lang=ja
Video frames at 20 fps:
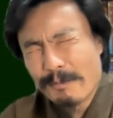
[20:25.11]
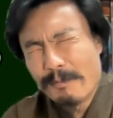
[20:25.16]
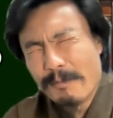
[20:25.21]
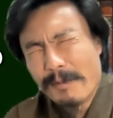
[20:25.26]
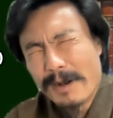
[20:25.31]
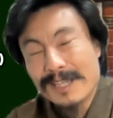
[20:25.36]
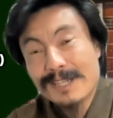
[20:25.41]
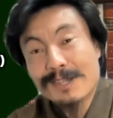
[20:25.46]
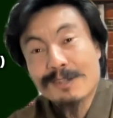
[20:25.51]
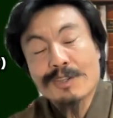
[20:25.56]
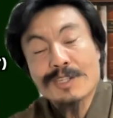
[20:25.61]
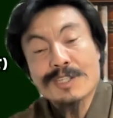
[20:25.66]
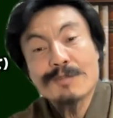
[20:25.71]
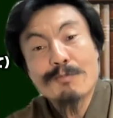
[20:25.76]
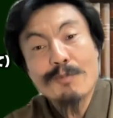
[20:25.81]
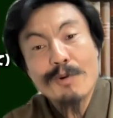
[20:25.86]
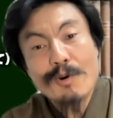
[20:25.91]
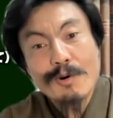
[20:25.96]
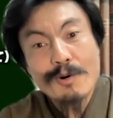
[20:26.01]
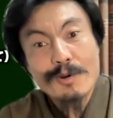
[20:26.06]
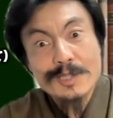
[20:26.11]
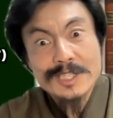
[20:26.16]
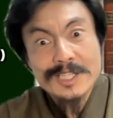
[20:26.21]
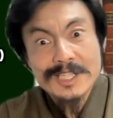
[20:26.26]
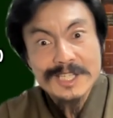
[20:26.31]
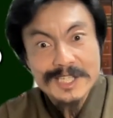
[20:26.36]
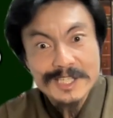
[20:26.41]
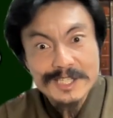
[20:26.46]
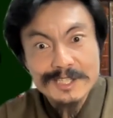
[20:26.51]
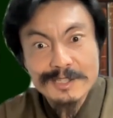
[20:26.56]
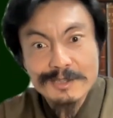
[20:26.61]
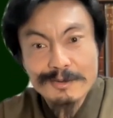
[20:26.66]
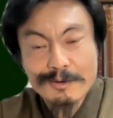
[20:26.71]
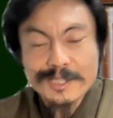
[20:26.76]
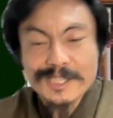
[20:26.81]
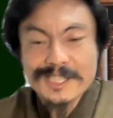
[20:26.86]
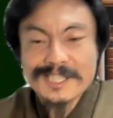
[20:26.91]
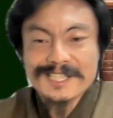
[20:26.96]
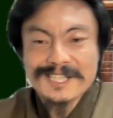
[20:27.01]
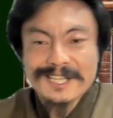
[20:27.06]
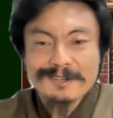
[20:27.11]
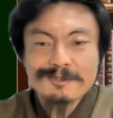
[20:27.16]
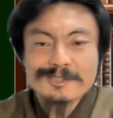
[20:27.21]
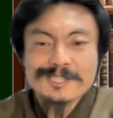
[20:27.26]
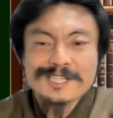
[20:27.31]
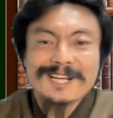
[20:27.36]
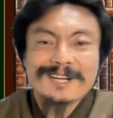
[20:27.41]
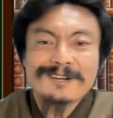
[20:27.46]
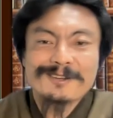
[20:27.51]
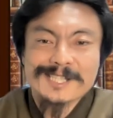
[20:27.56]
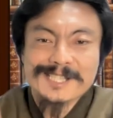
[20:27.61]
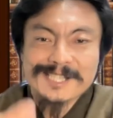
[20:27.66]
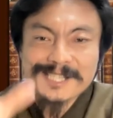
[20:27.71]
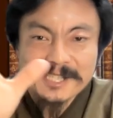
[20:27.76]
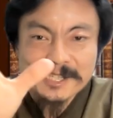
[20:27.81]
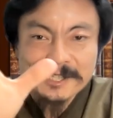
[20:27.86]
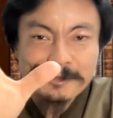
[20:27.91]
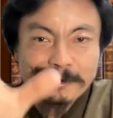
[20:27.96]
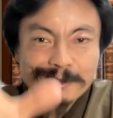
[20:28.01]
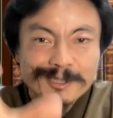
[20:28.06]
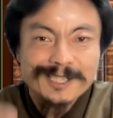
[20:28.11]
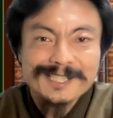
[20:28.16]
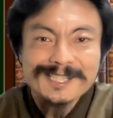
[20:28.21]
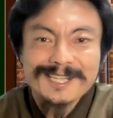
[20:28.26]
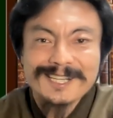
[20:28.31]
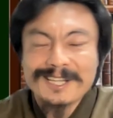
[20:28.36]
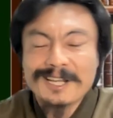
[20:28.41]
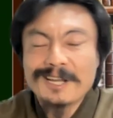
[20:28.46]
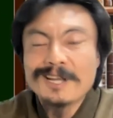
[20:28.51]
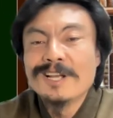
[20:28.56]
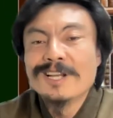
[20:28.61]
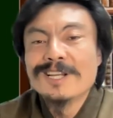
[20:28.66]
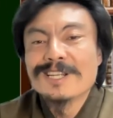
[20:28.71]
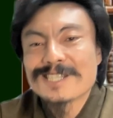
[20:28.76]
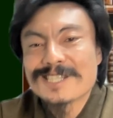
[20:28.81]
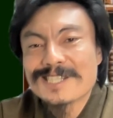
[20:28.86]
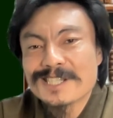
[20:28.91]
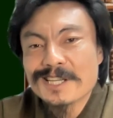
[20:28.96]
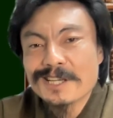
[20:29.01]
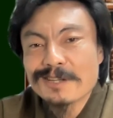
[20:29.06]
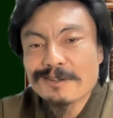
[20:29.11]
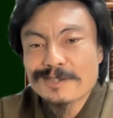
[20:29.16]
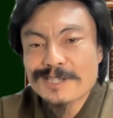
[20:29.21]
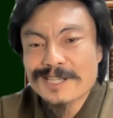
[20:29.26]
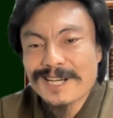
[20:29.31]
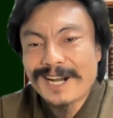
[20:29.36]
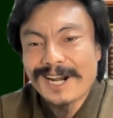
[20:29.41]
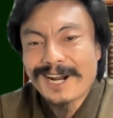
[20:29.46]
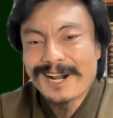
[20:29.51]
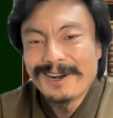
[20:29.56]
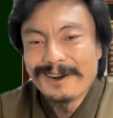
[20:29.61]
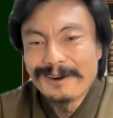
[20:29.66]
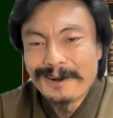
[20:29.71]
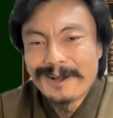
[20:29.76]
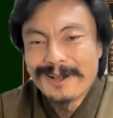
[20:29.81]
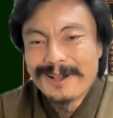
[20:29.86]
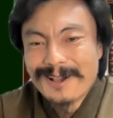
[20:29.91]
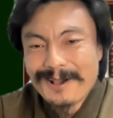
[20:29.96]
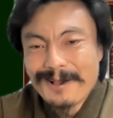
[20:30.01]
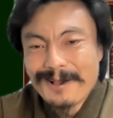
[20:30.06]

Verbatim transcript: 毎年もうすごい自然の力はすごいですかね自然の力を